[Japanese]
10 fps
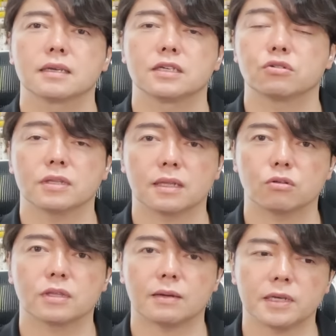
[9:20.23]
非常に
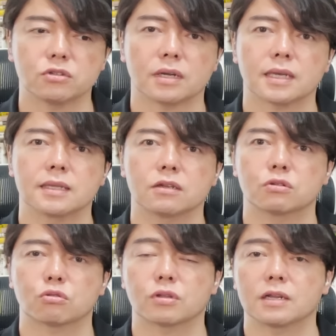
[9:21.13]
ダメージを与えてい
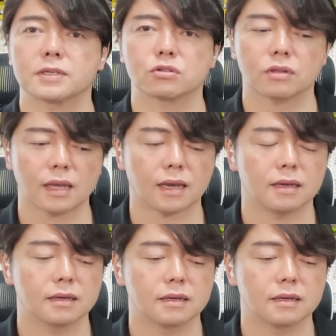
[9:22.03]
るということになりますので、